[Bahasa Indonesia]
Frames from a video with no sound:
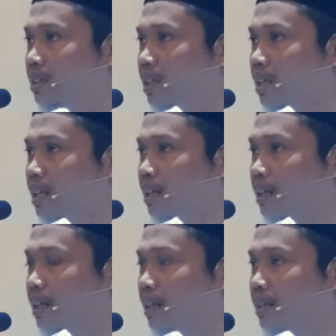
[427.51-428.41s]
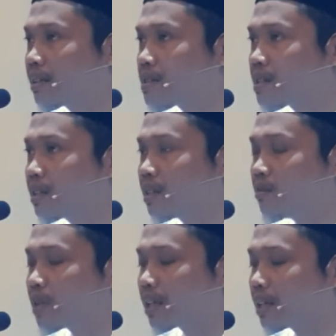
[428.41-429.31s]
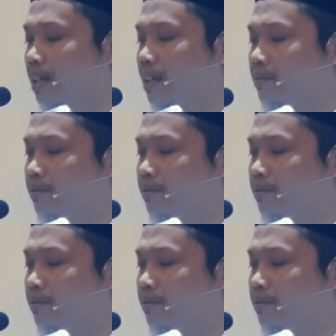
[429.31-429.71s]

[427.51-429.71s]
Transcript: rangkaian sanad mereka